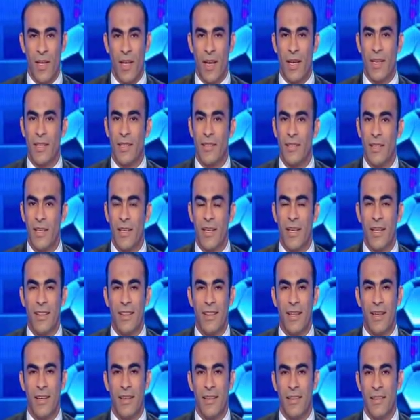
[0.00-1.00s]
يعني كتير
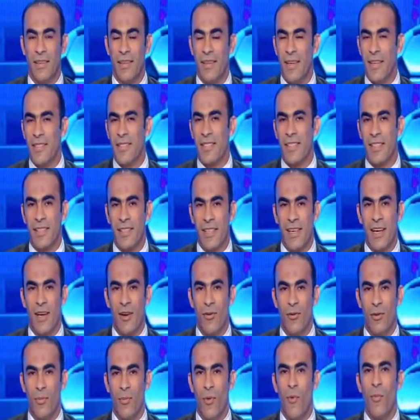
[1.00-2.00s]
جدا ناس كتير
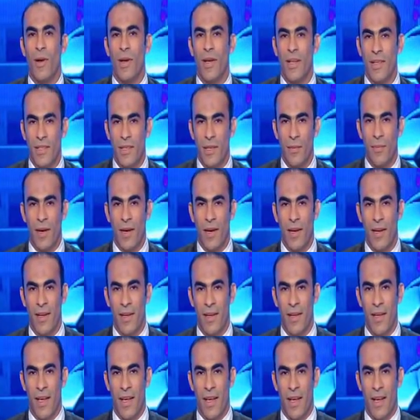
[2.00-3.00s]
قوي ممكن يبقى
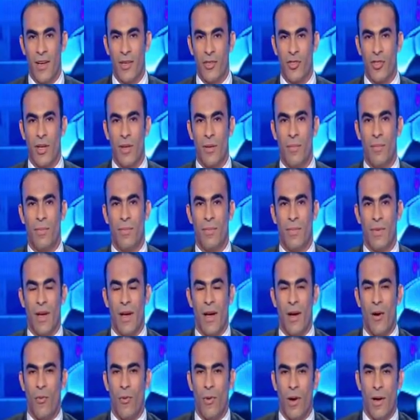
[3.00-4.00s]
اشاب
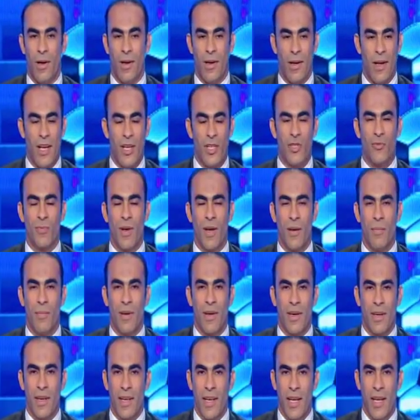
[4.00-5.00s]
او اشبه
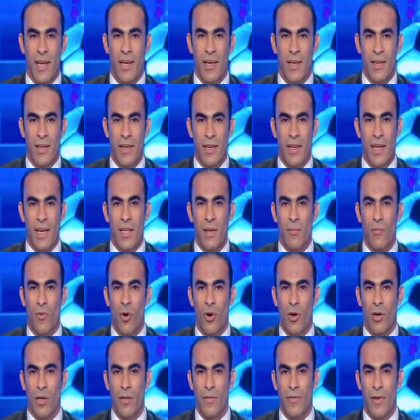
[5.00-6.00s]
بالرجال لكن
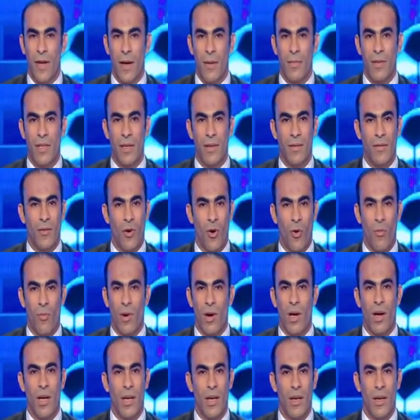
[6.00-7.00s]
مواقفها ابدا
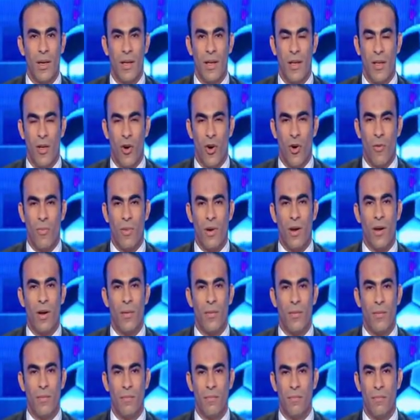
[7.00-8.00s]
عمرها
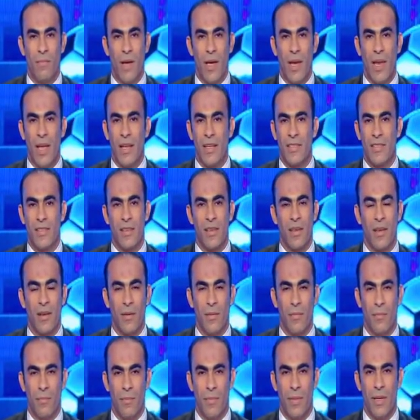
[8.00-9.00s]
عمرها ما لها
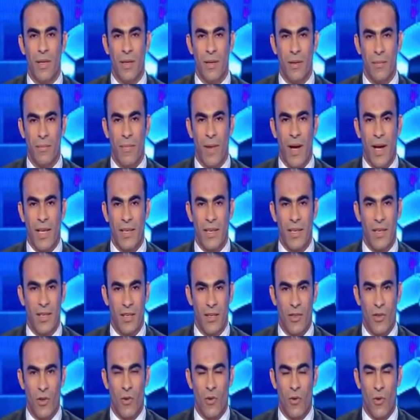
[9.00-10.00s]
صله
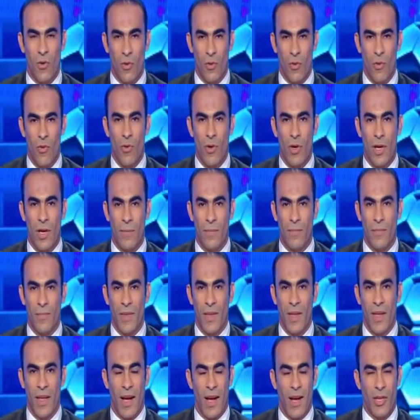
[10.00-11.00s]
بمعنى الرجوله
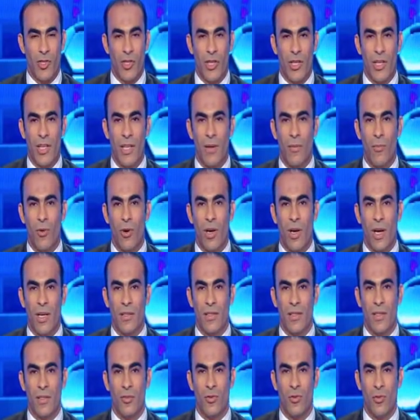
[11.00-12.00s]
عشان كده بقول
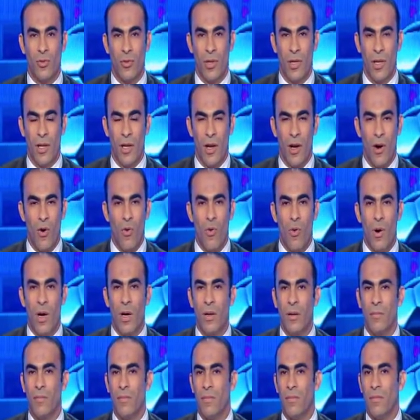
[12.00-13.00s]
لحضراتكم
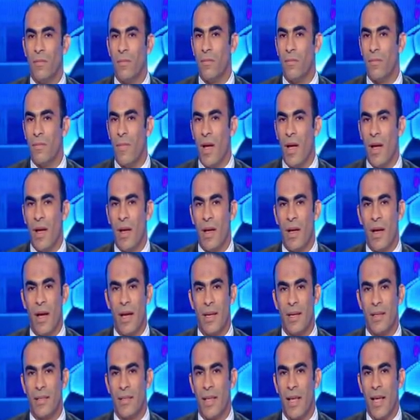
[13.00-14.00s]
هو ما
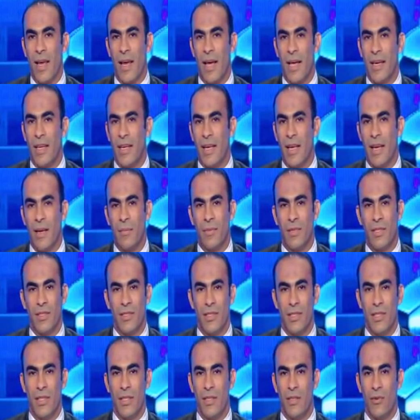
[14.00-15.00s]
يعني اتقال عليه كلام
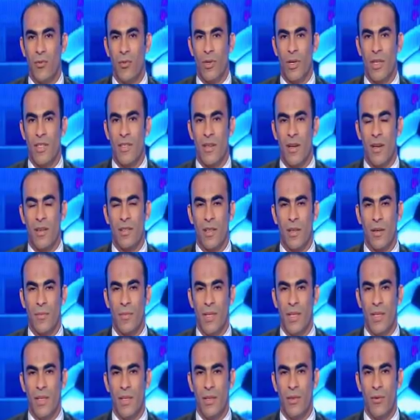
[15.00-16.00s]
كتير وناس اكتر
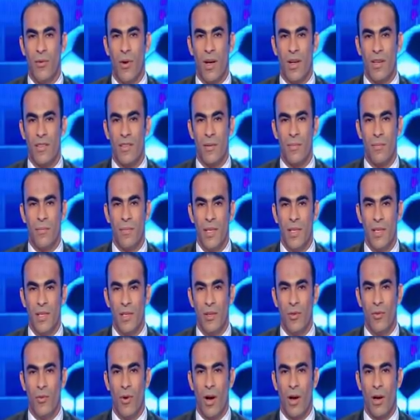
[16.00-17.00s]
مني واعظم
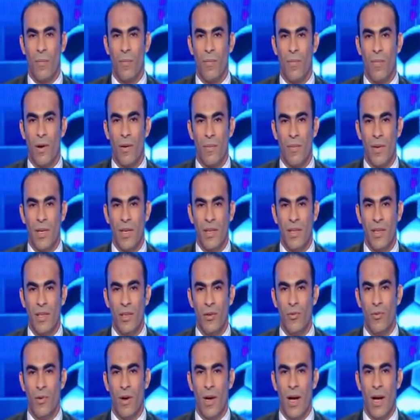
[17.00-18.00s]
مني واكبر
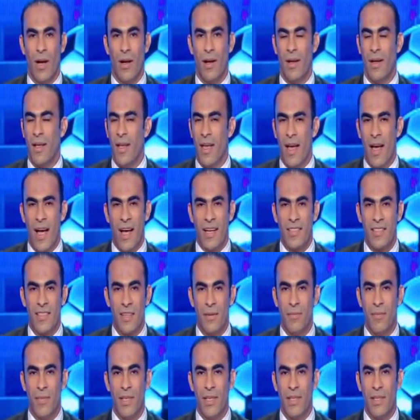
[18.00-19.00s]
مني
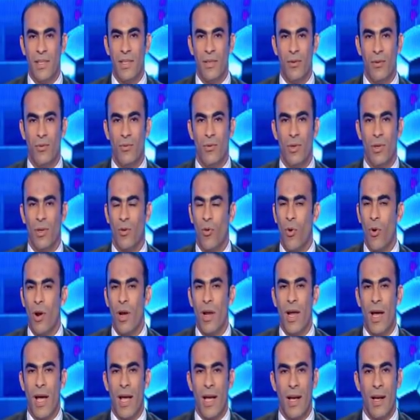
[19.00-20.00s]
واحسن مني
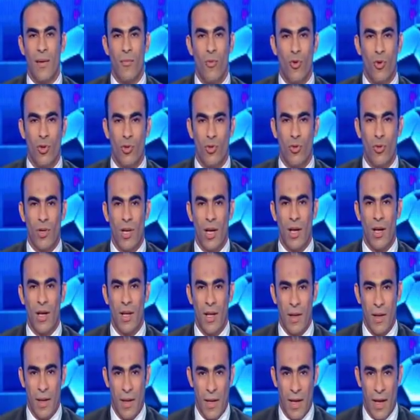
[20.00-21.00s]
وكل حاجه ممكن
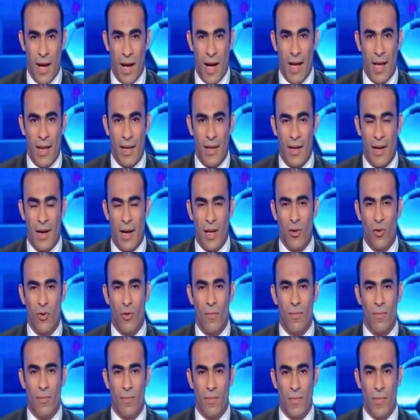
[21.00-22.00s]
تقولها
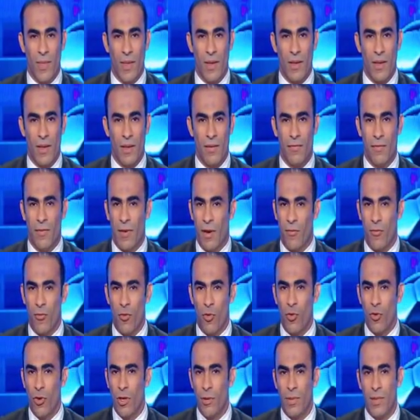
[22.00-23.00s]
عنهم
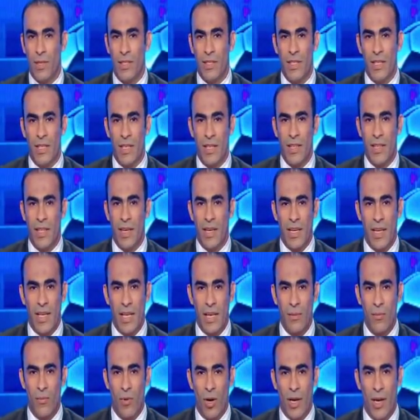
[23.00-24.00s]
يفوقوني بكتير جدا
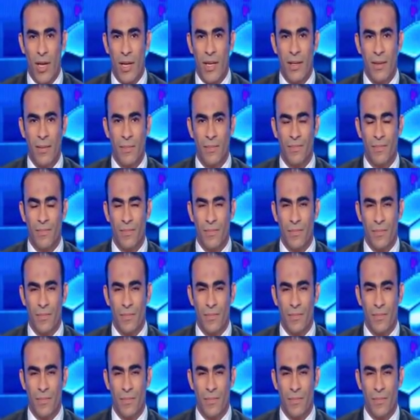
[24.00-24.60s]
اتكلموا عليا